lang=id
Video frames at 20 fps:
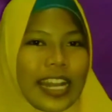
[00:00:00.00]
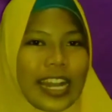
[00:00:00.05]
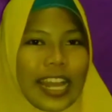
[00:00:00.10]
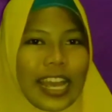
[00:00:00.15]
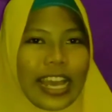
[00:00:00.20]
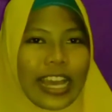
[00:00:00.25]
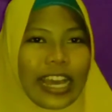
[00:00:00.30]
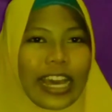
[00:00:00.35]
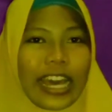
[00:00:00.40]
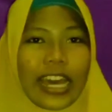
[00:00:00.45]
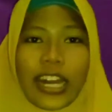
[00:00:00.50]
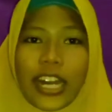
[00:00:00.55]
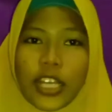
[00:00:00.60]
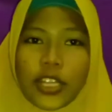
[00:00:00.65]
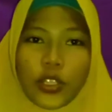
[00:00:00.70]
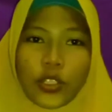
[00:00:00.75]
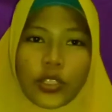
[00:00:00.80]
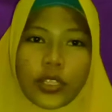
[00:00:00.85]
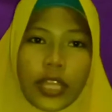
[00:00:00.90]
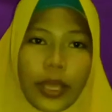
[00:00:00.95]
Nah, karena
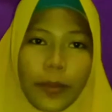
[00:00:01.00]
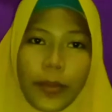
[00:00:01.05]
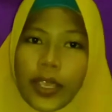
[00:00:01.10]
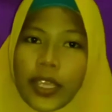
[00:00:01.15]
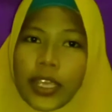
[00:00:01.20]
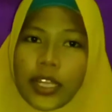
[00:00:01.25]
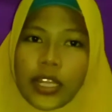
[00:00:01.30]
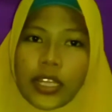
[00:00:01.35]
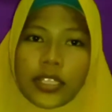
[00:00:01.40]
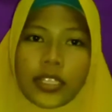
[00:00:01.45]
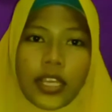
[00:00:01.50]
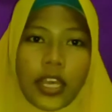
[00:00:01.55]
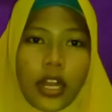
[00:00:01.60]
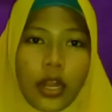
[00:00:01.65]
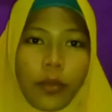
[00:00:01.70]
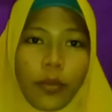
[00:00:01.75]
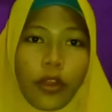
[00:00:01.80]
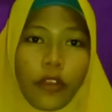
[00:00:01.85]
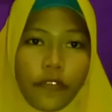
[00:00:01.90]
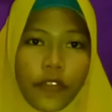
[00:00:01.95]
tema kita
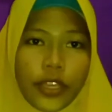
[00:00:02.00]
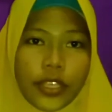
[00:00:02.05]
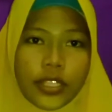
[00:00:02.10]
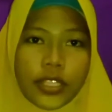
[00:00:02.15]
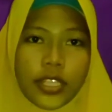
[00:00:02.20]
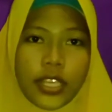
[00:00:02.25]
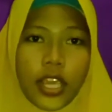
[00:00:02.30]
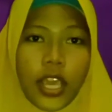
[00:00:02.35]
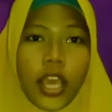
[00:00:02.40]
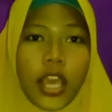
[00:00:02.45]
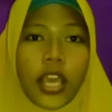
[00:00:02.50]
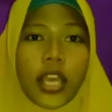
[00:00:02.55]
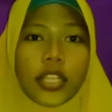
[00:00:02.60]
sekarang profesi,